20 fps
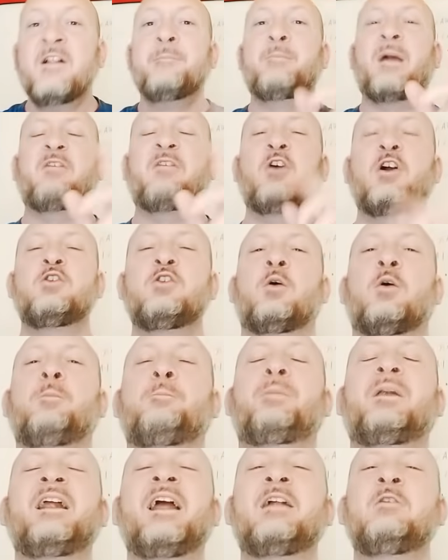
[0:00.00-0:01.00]
ma voglio
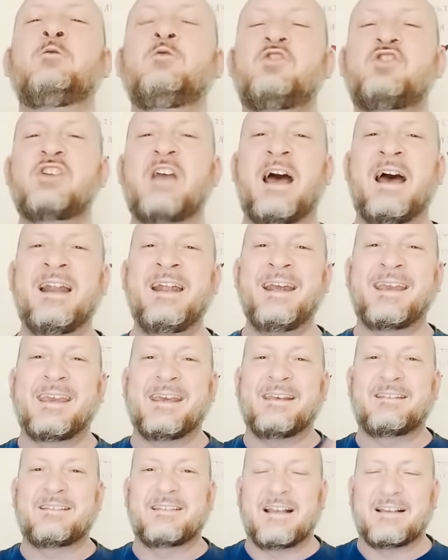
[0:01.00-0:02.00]
preannunciare
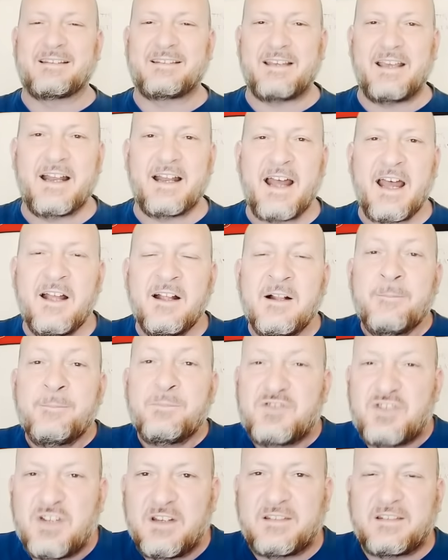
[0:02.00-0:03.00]
che stasera
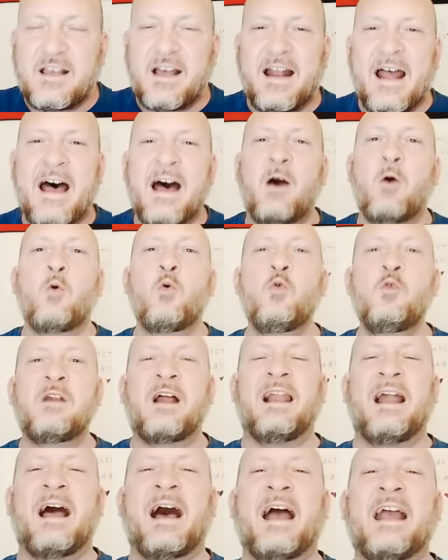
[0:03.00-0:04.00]
ci sarà
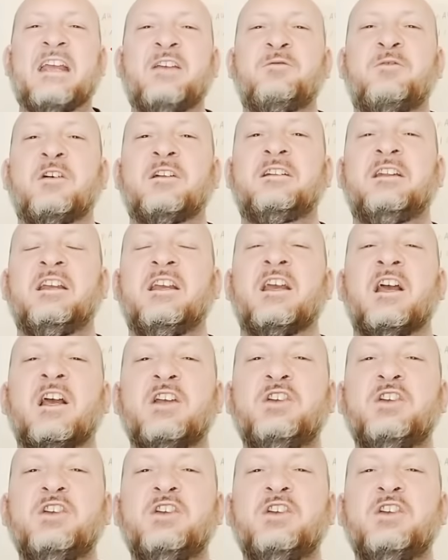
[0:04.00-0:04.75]
una live di